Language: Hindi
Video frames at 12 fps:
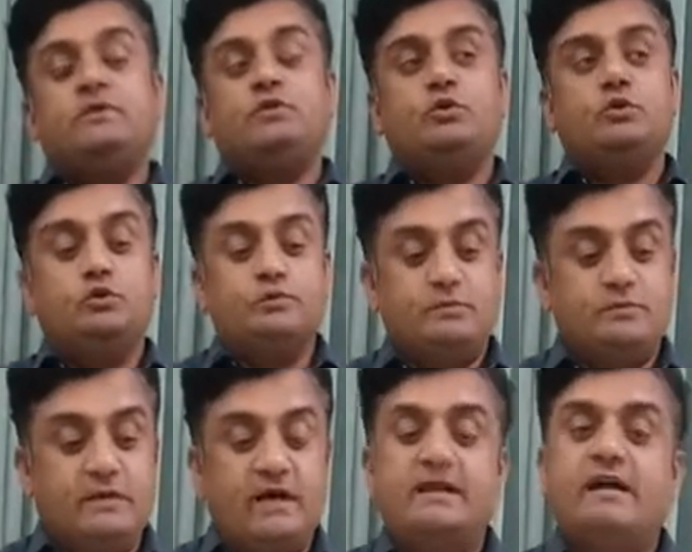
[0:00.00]
जो
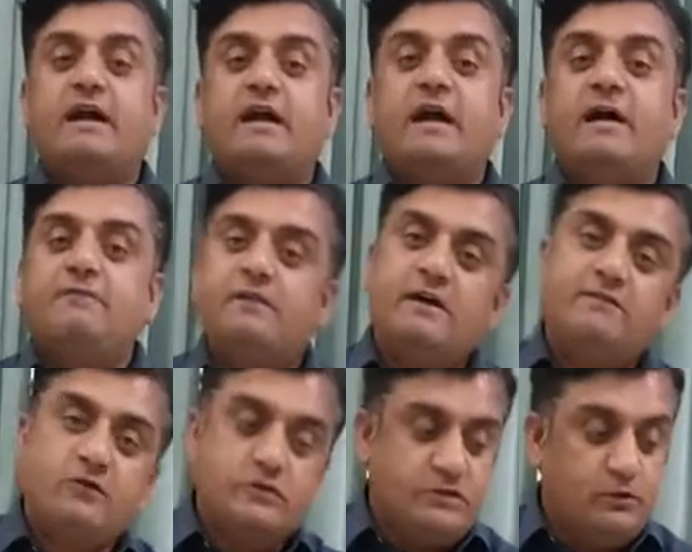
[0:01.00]
अदाकारा है फ़रा
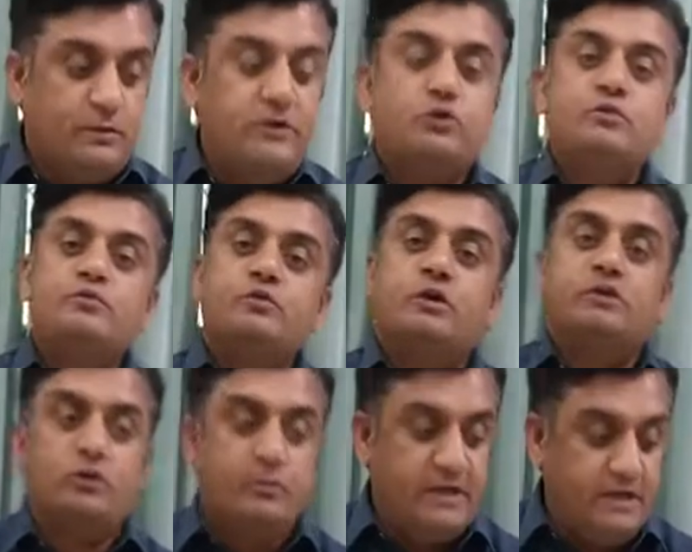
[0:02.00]
फॉसट बड़ी खूबसूरत
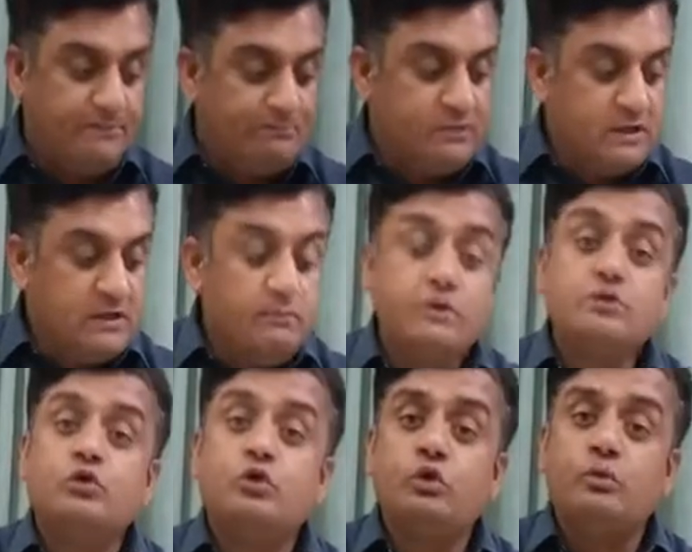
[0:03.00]
और बड़ी
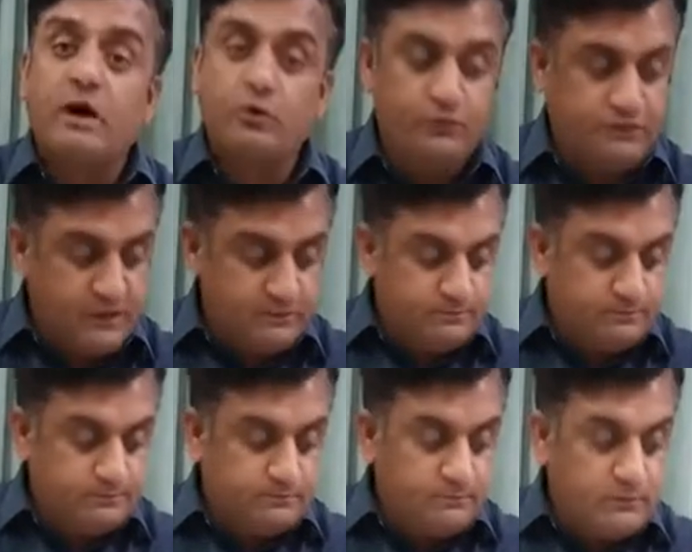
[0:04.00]
मशहूर व मरूफ थी
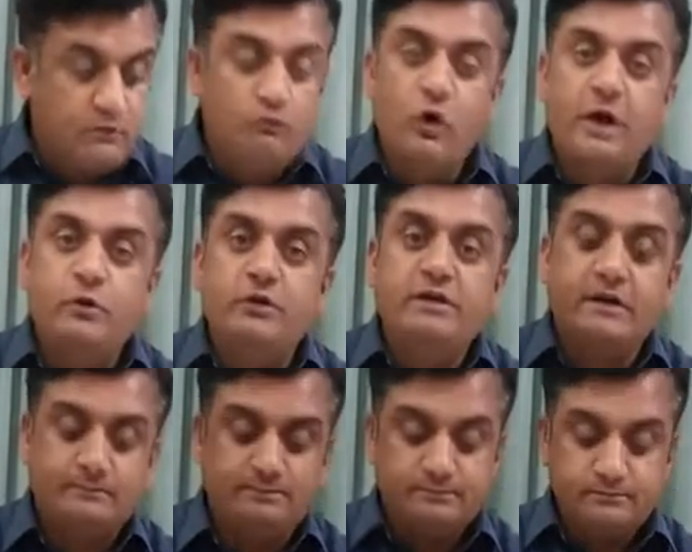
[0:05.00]
वो आई हुई है
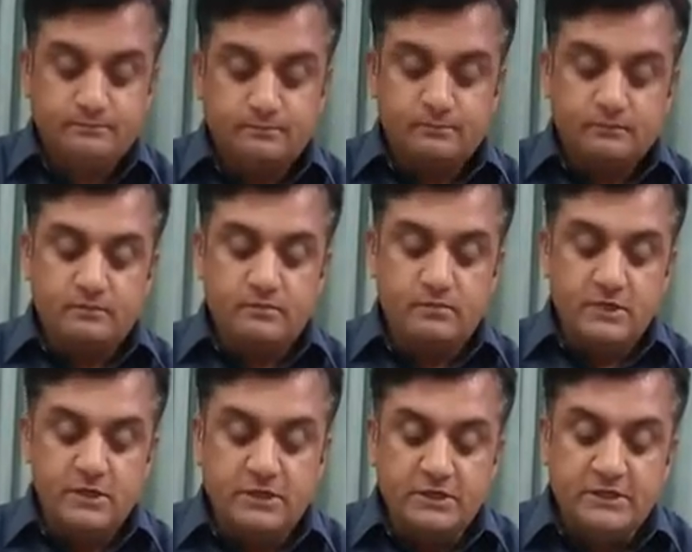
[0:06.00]

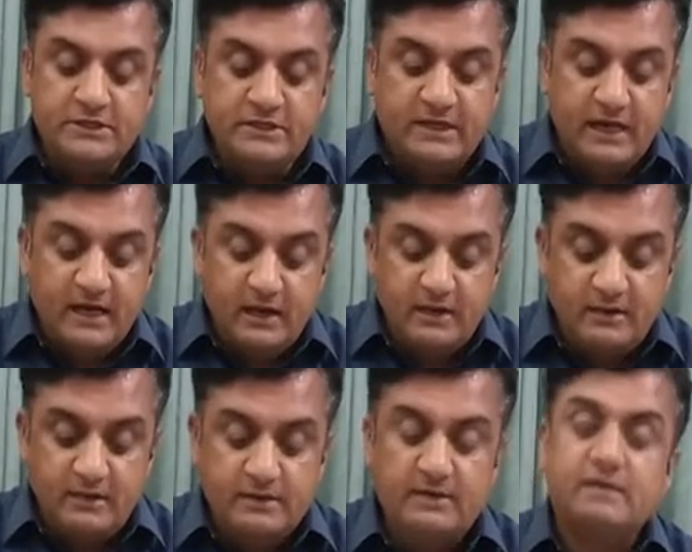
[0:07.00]
किसी तरह
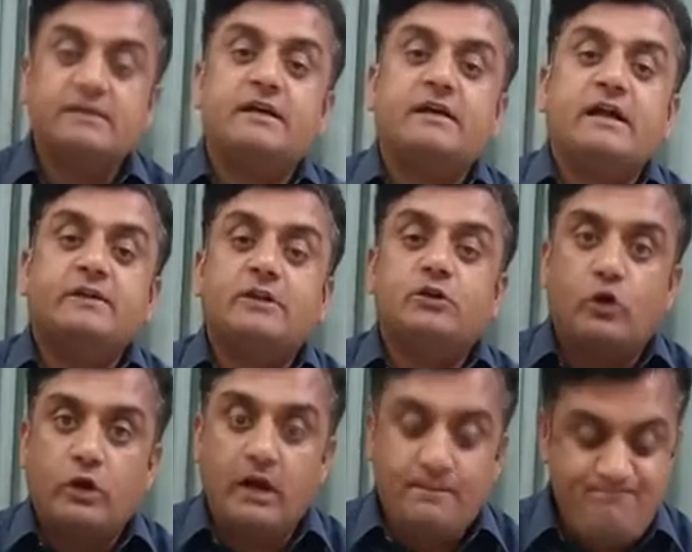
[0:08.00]
करते कराते
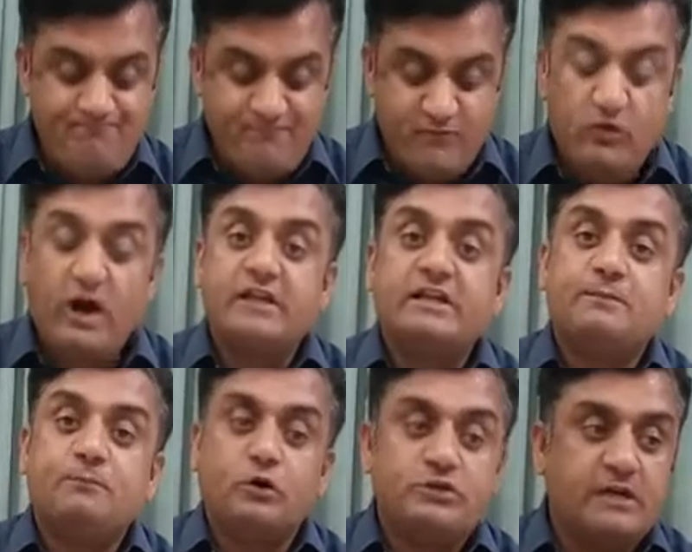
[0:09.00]
दौड़ा वहाँ तक
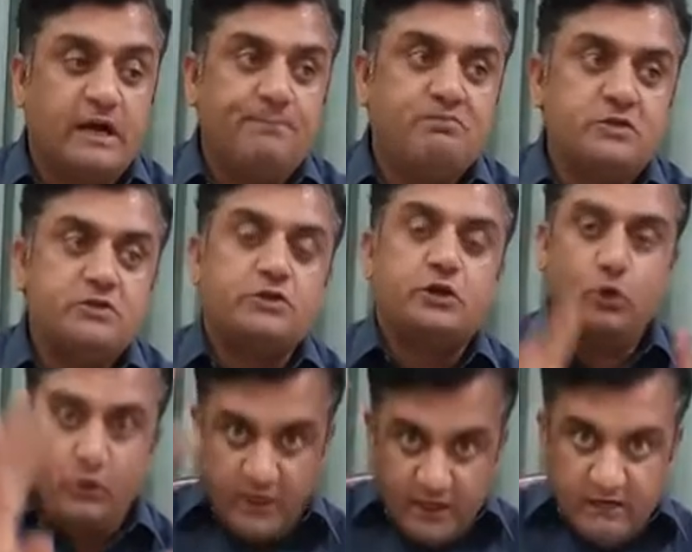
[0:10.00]
पहुँचा
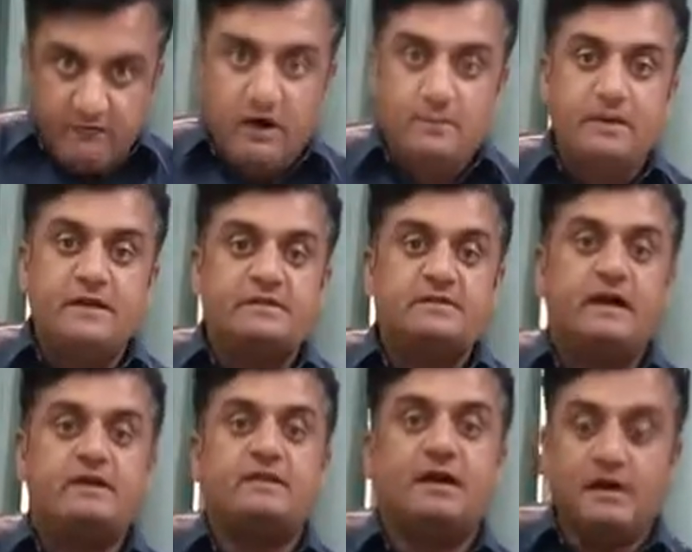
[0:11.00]
सिक्योरिटी का वहाँ पे हिसार
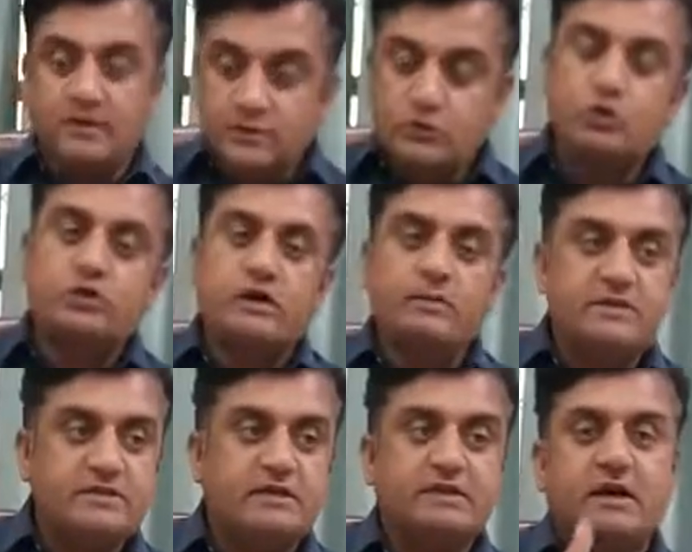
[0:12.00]
था छोटा
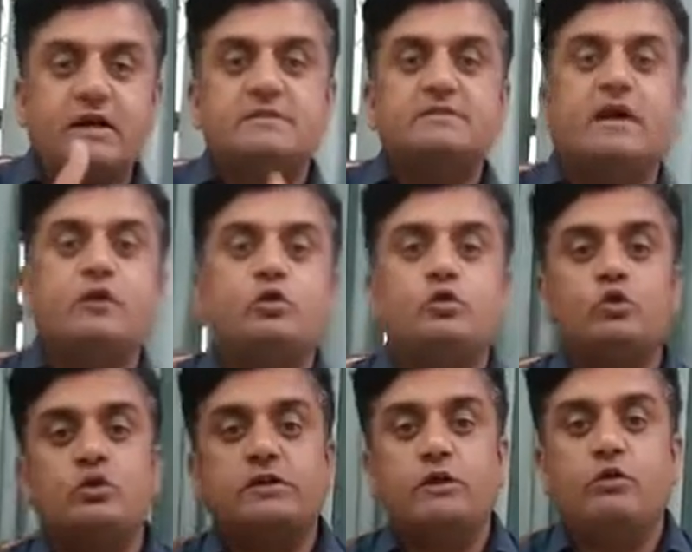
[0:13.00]
बच्चा था हिसार को
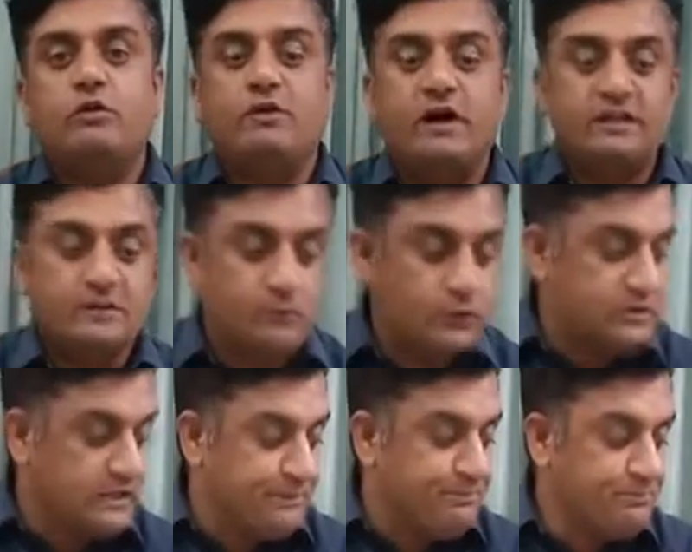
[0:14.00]
तोड़ते हुए वहाँ तक पहुँचा